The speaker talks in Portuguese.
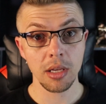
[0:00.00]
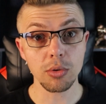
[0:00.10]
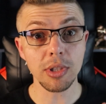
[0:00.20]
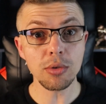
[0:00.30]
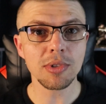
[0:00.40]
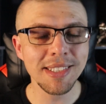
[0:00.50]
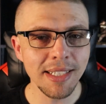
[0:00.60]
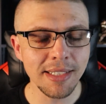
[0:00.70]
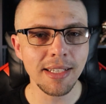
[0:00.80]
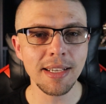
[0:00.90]
Eu tenho
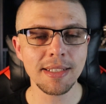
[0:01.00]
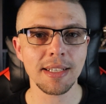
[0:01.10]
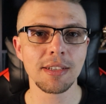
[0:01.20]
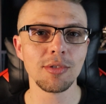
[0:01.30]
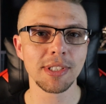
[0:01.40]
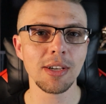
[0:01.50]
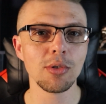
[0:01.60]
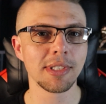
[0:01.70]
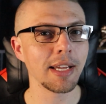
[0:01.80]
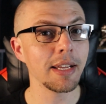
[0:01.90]
certeza que você
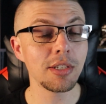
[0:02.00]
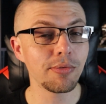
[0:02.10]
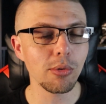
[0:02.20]
gostaria de